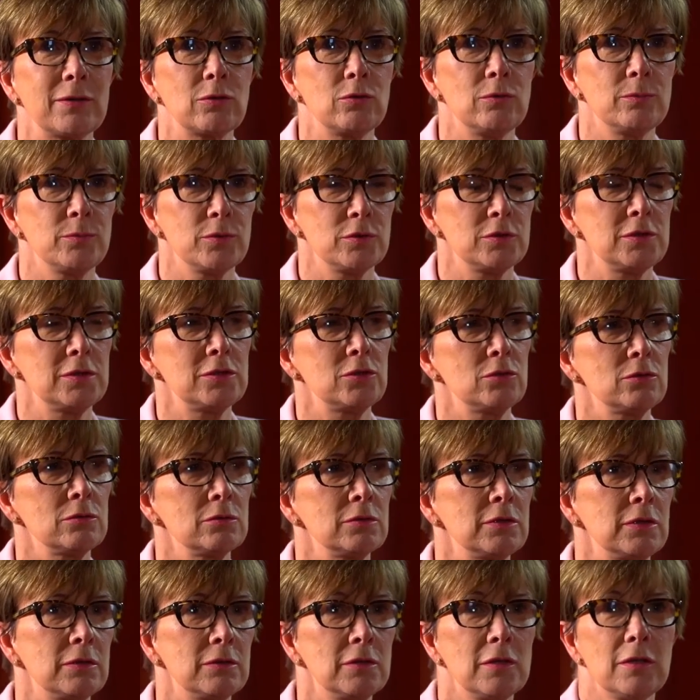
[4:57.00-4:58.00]
composition
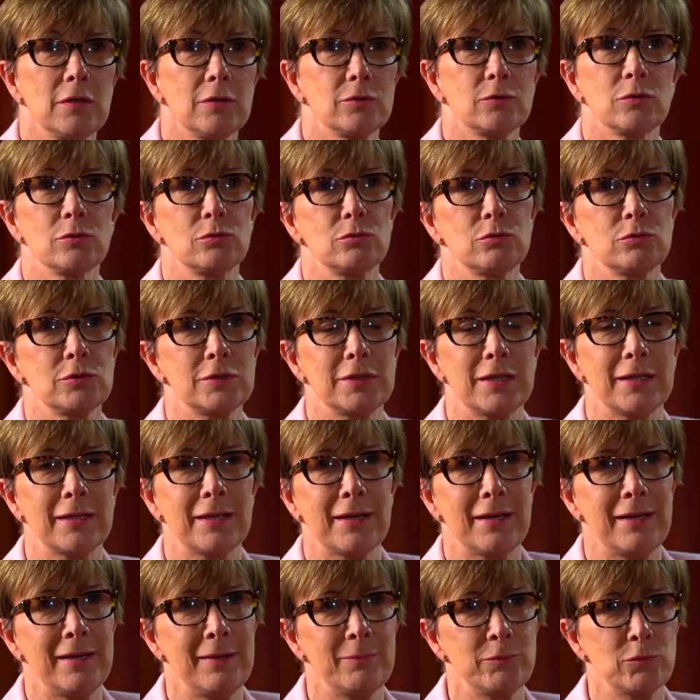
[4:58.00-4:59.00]
de, de toutes ces
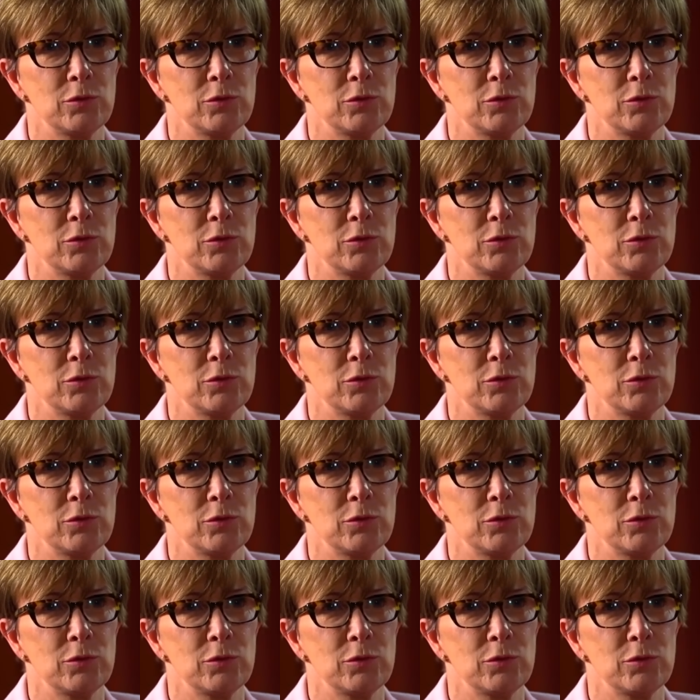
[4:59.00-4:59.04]
crèmes,